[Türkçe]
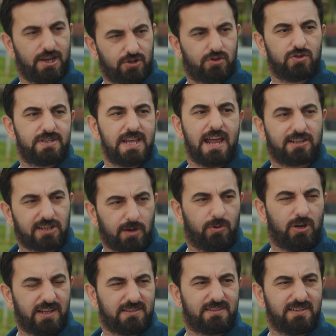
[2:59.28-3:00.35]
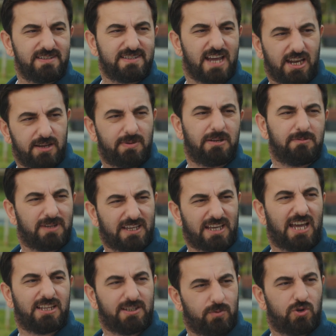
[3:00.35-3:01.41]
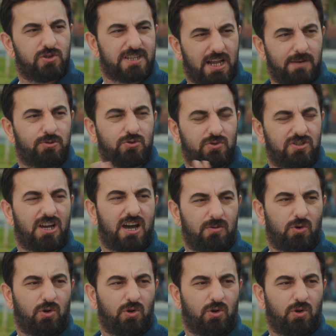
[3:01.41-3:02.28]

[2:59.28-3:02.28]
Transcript: güzel kabul ettiniz yani benim de kendime özel bir dünyam